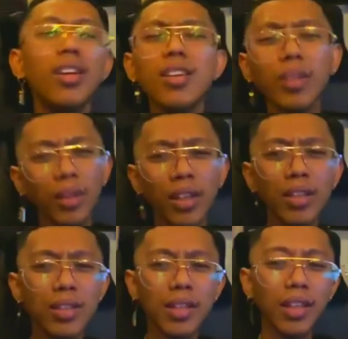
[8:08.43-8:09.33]
Hindi, sanay
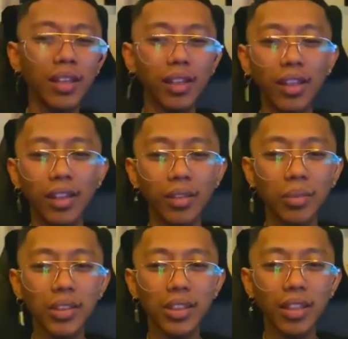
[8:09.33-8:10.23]
na sanay talaga
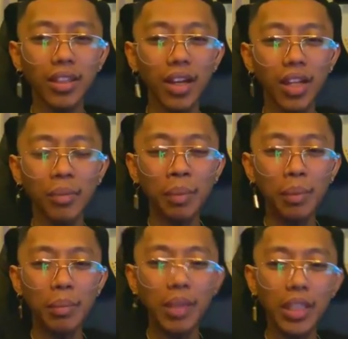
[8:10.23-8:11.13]
magsalita na
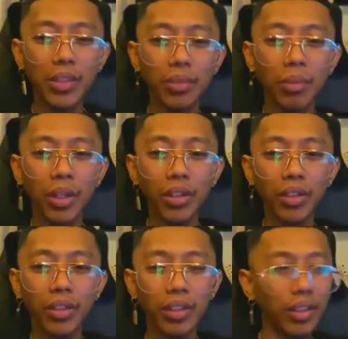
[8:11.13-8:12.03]
mabibilis yung mga
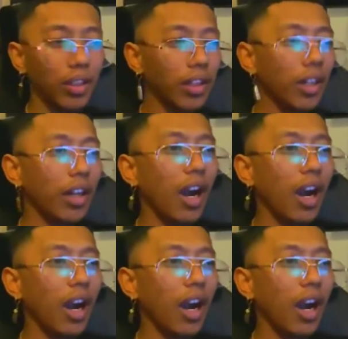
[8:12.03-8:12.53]
yun eh. Eh bakit?